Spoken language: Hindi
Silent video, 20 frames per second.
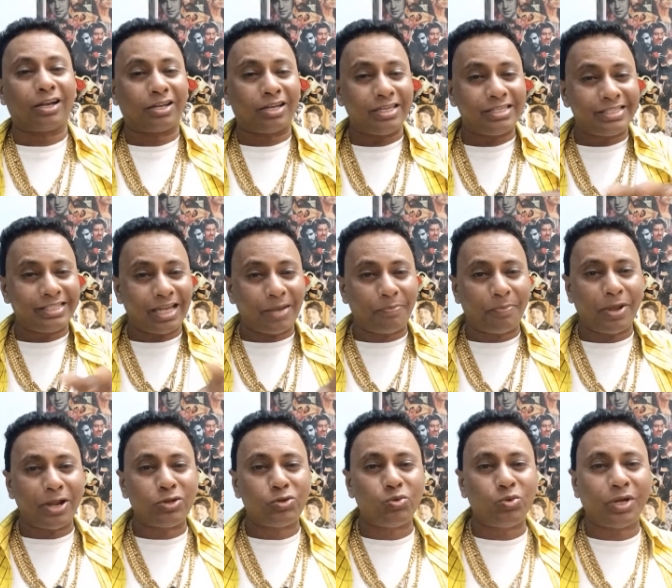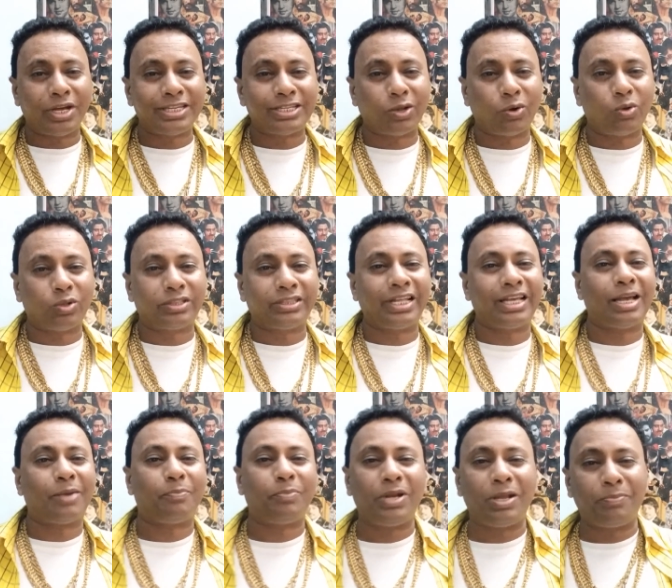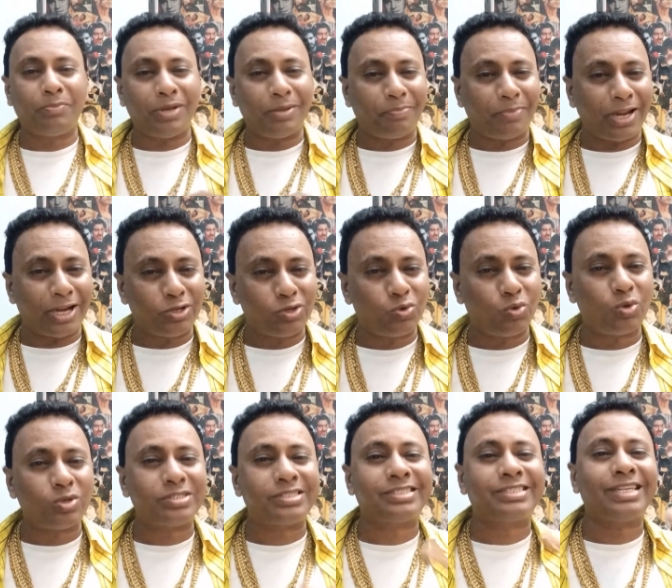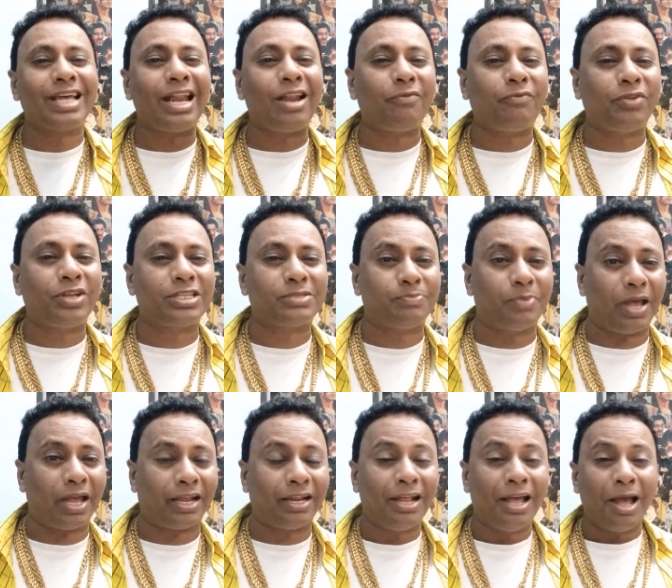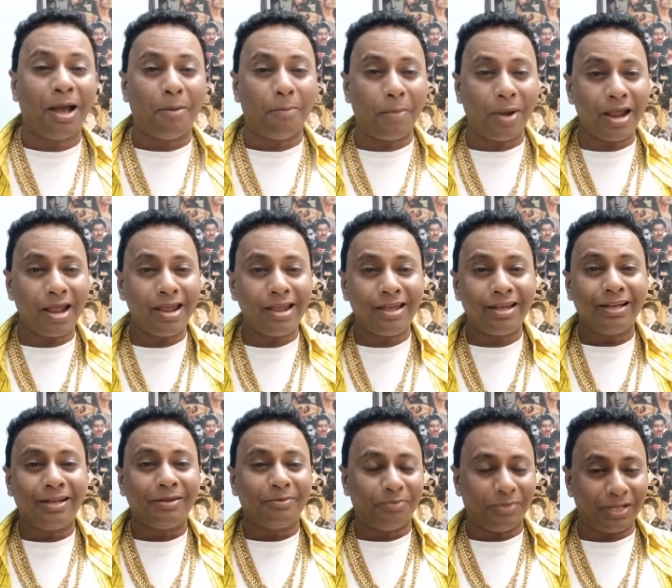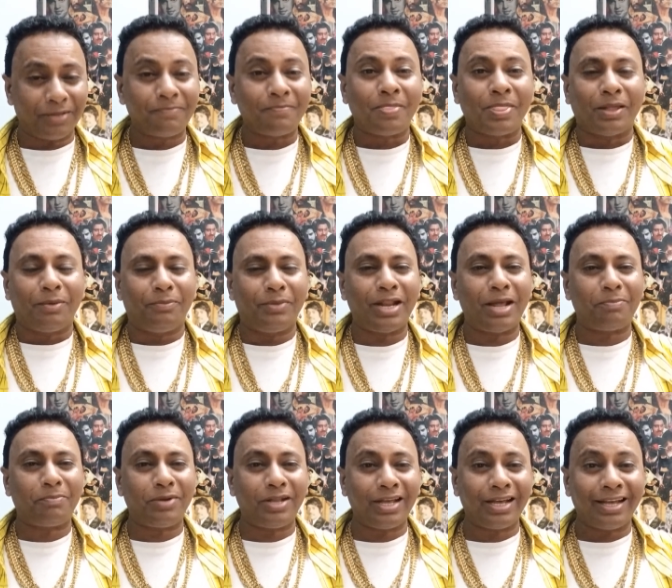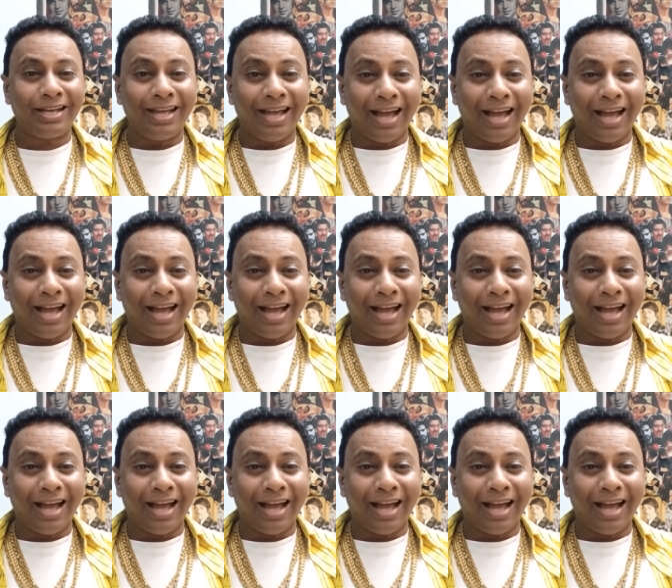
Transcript: किसी के पैर छूने की ज़रूरत नहीं अपने अपने पैर छुओ सेल्फ रिस्पेक्ट मैं, मैंने अपने